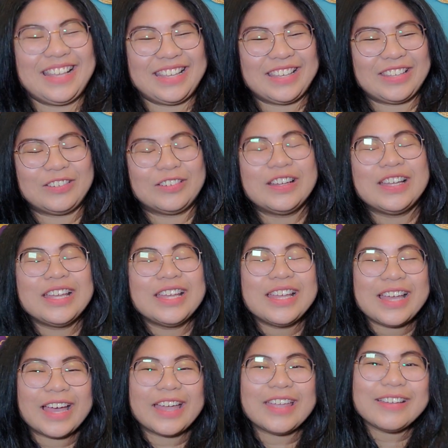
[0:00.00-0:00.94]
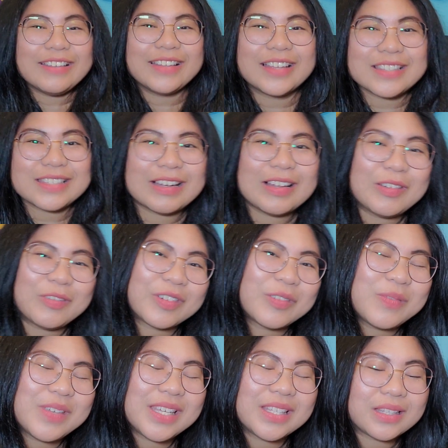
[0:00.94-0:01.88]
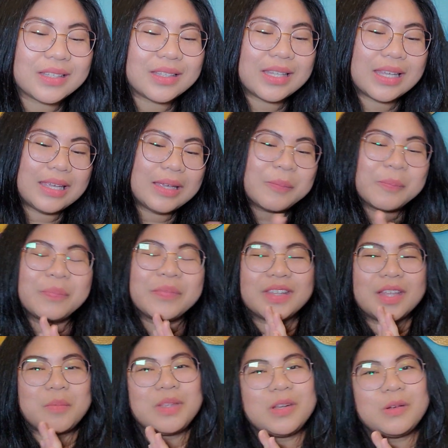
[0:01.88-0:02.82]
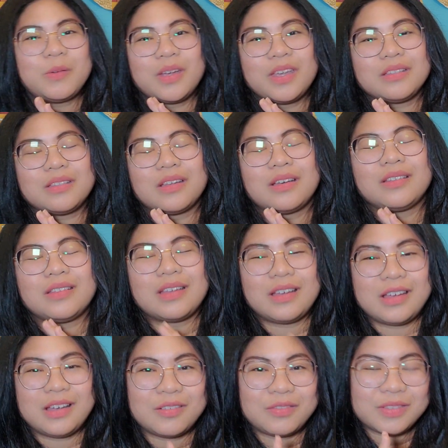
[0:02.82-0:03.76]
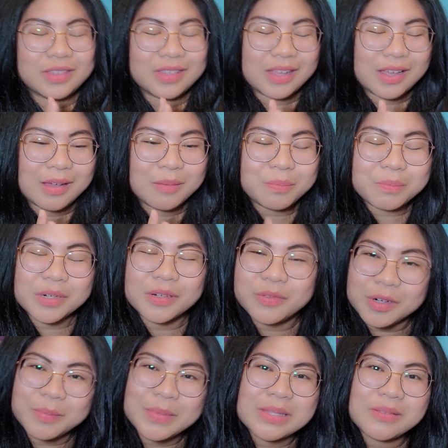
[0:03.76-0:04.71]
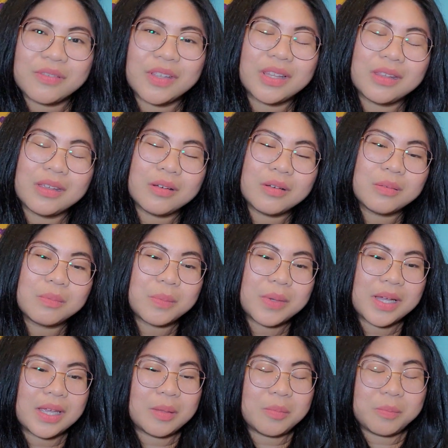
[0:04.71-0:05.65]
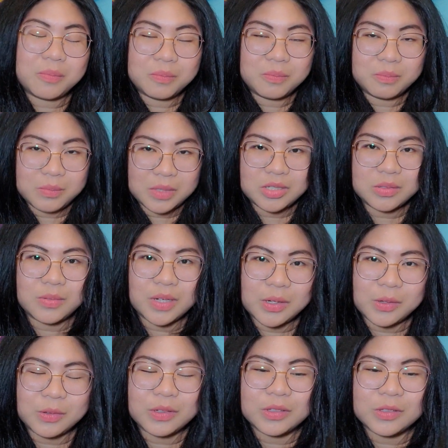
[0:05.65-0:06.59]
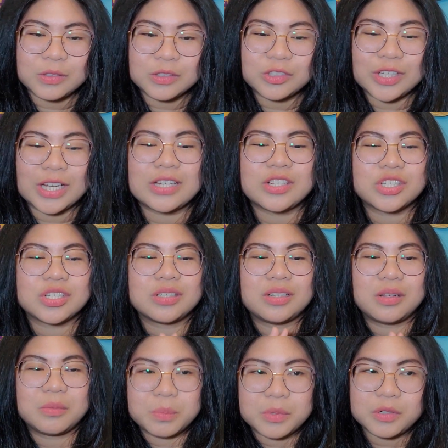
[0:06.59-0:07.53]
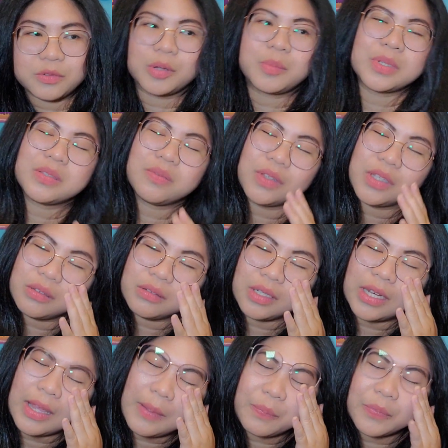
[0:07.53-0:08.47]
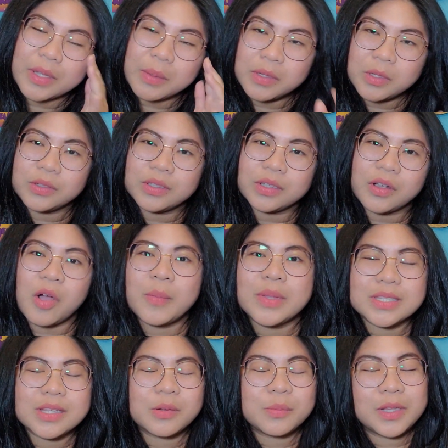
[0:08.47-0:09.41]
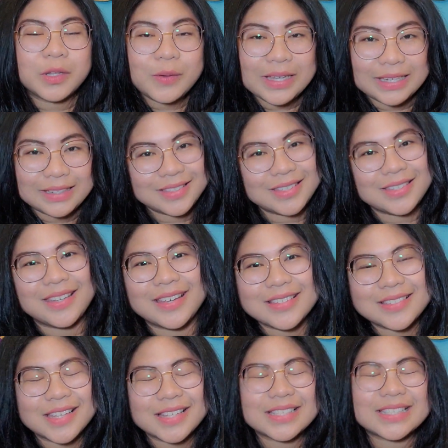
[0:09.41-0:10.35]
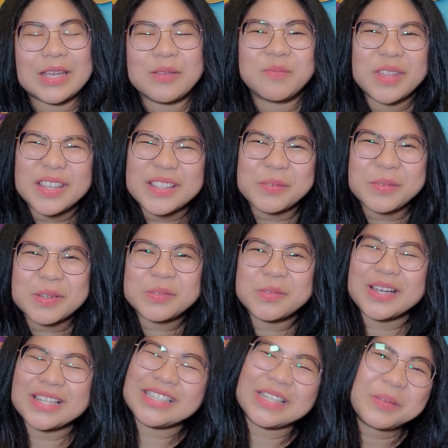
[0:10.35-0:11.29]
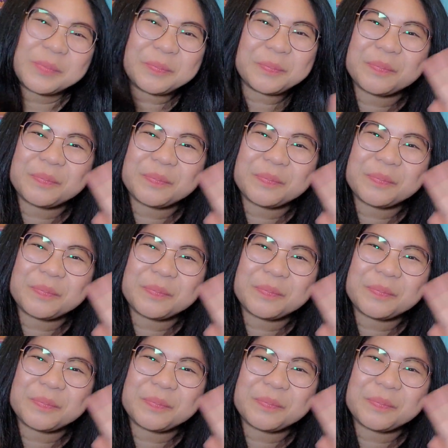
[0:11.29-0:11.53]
you. Ayun, that's all from me today. Let me know what you thought of the performance video by BGYO, itong trash na performance video nila. Let me know in the comments down below and I'll see you guys next time. Thank you so much for watching.